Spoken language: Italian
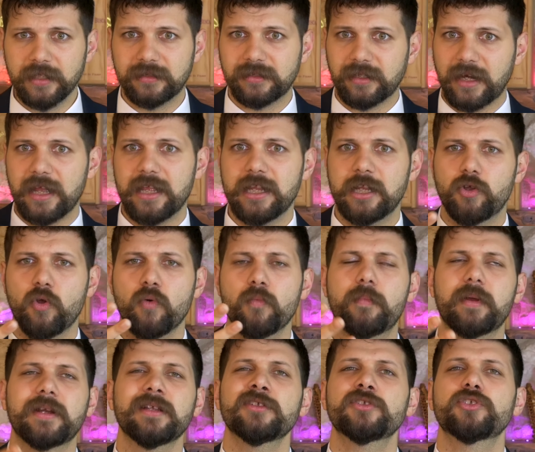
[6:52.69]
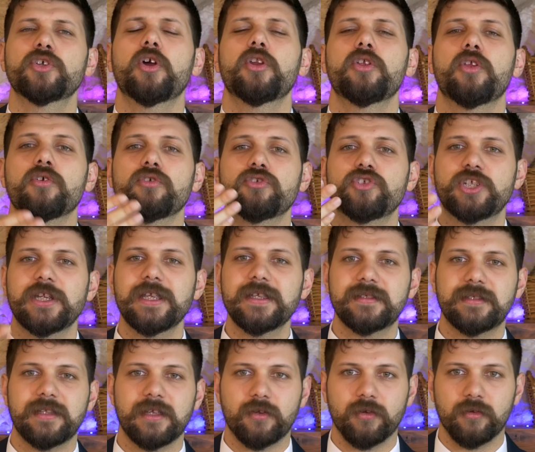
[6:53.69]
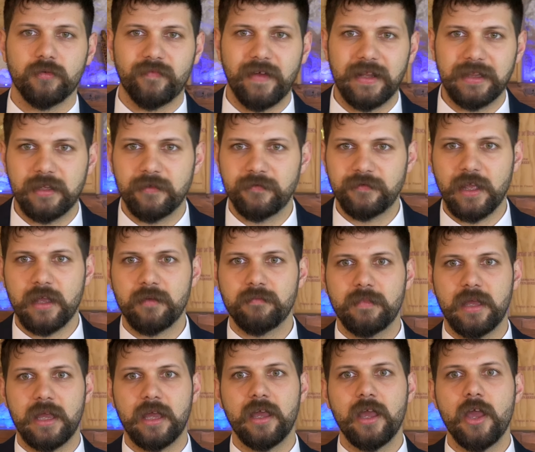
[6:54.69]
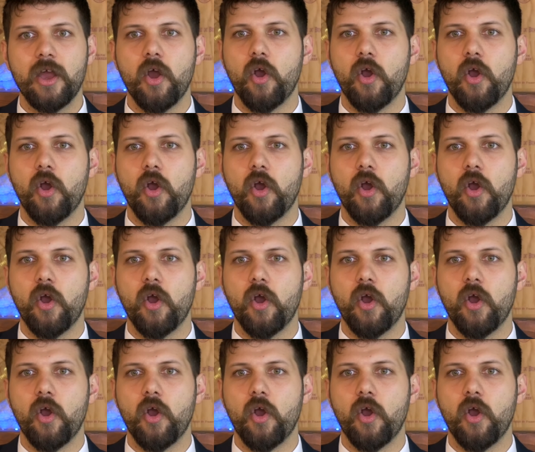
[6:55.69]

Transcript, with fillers: tra il comprensorio sciistico Val di Fiemme